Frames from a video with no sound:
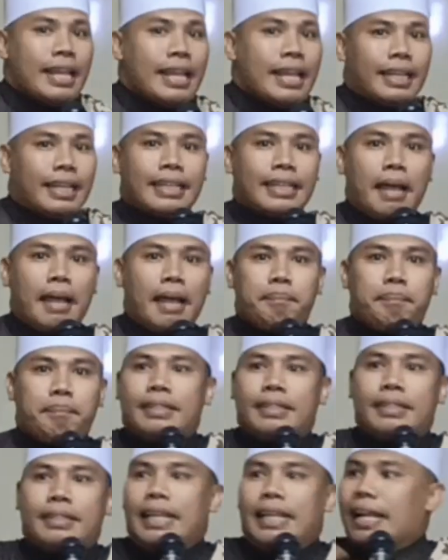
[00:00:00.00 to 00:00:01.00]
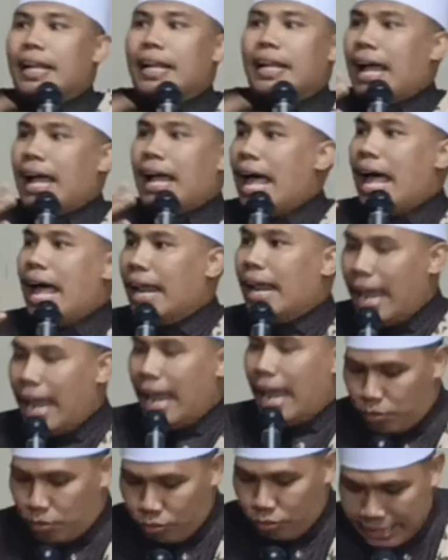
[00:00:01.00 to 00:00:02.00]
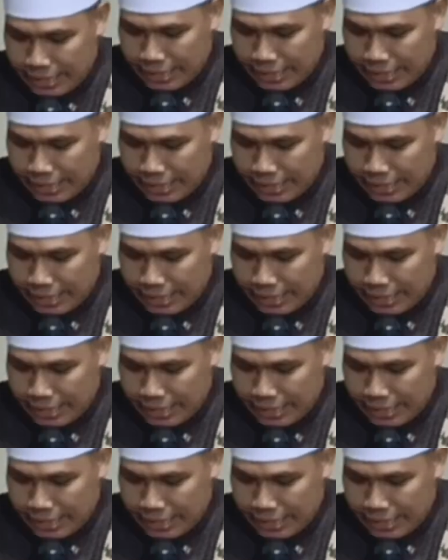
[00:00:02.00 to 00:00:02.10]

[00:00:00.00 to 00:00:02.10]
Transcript: tetapi tingkah laku